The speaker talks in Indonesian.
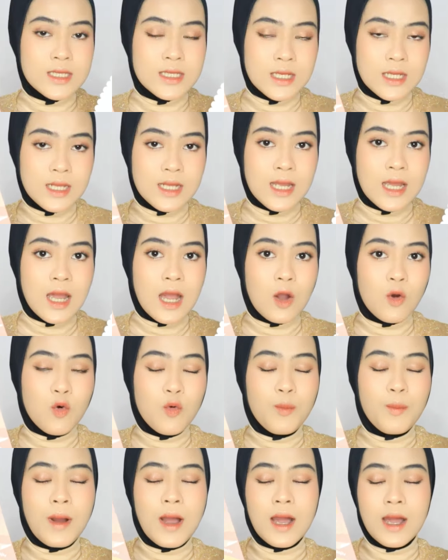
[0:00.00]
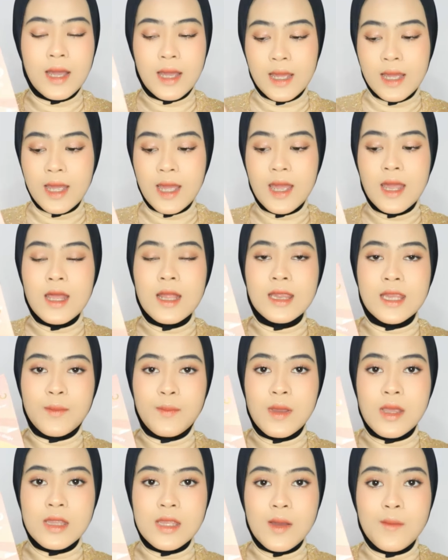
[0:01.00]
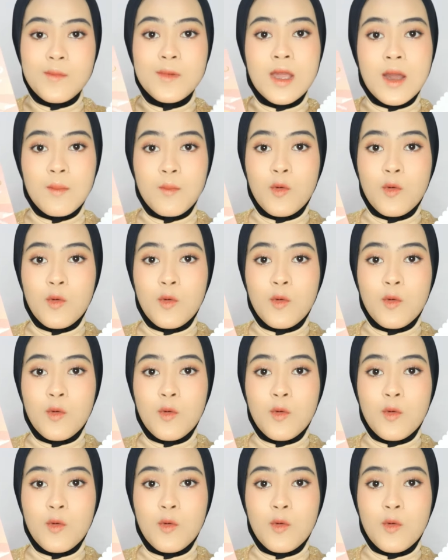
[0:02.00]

sini aku pakai tetap hijab yang